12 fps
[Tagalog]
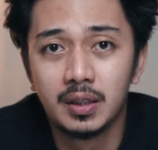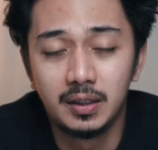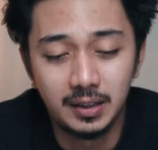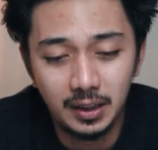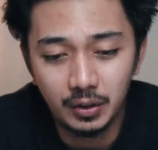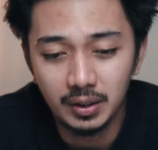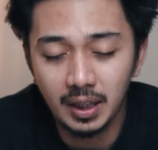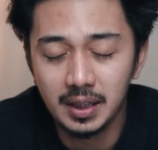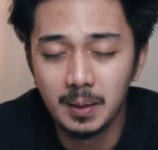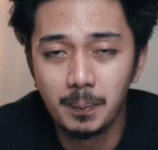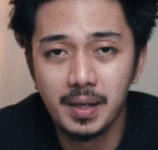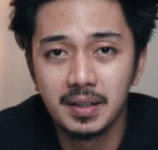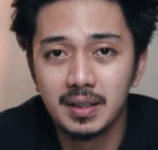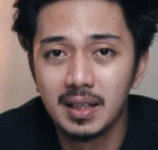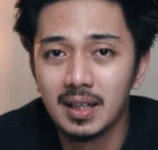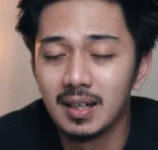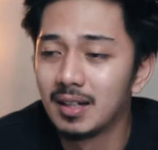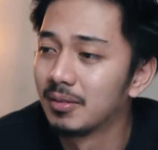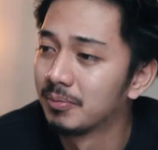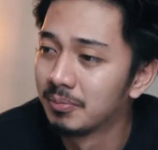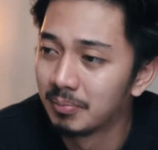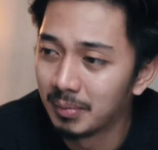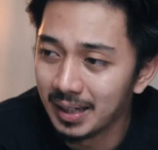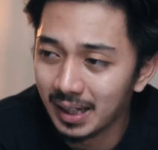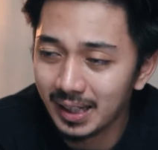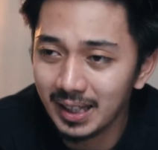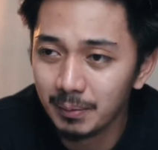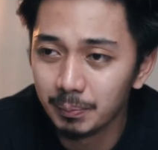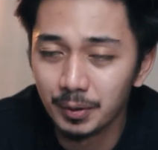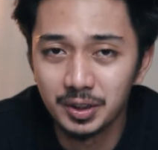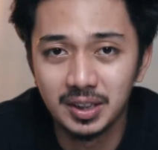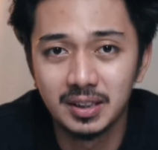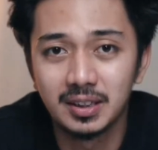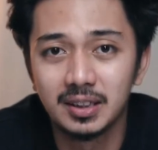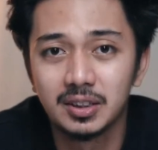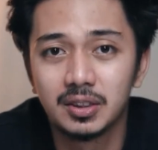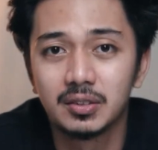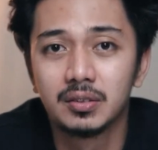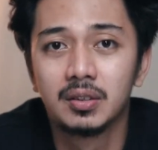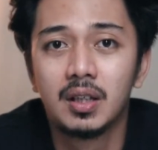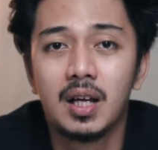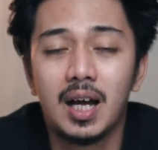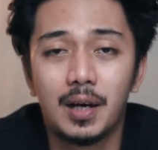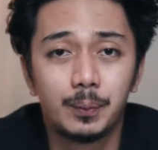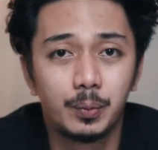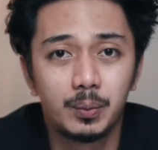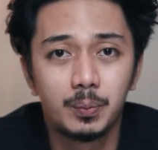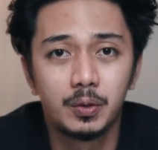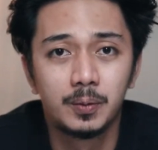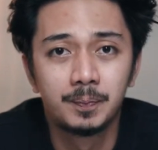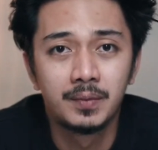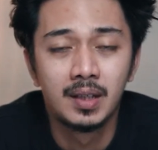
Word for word: Dito na depende ang malaking percentage ng output mo.